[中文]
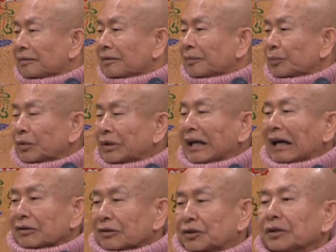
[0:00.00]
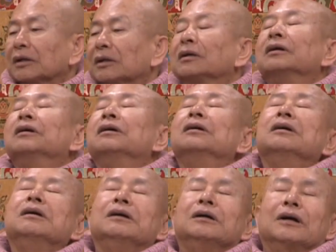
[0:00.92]
不两舌，
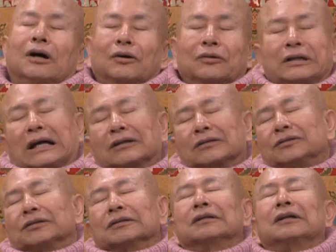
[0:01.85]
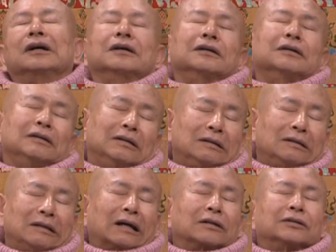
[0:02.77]
哦，两舌了，
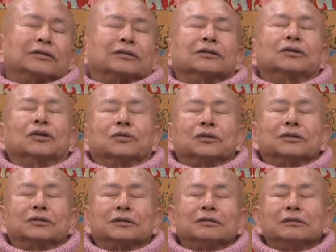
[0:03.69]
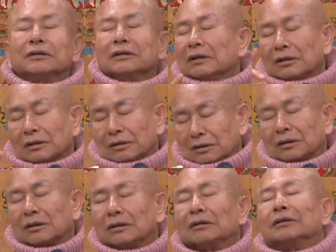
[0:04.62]
两个舌头就是，
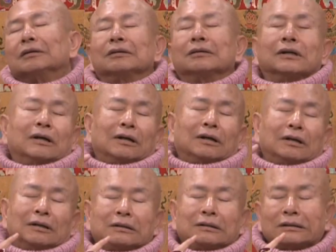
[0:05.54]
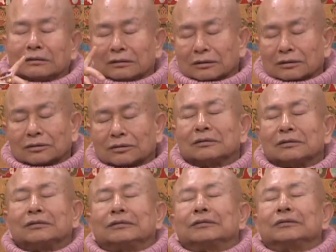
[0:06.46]
嗯，这个
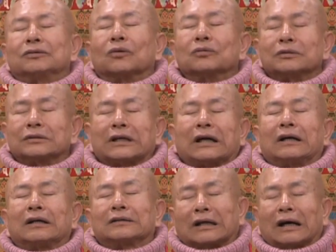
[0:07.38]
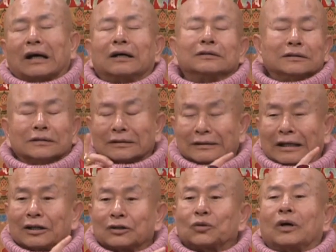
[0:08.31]
东家长李家
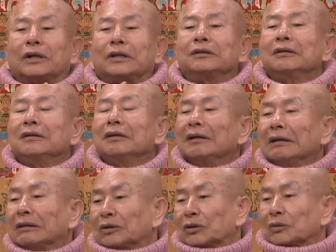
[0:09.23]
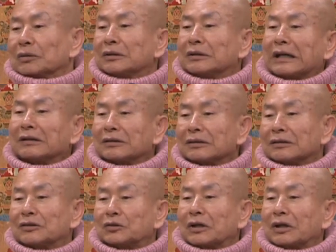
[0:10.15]
短就是这样子，就
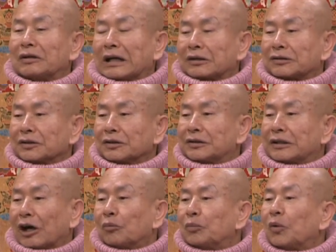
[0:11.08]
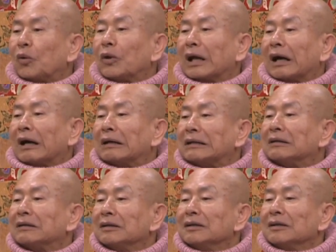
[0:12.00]
是要两舌挑拨了，
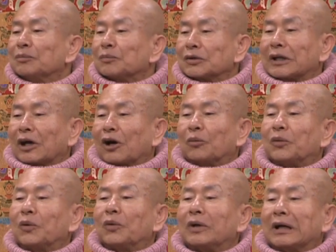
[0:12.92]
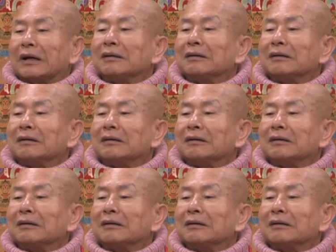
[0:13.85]
不挑拨了，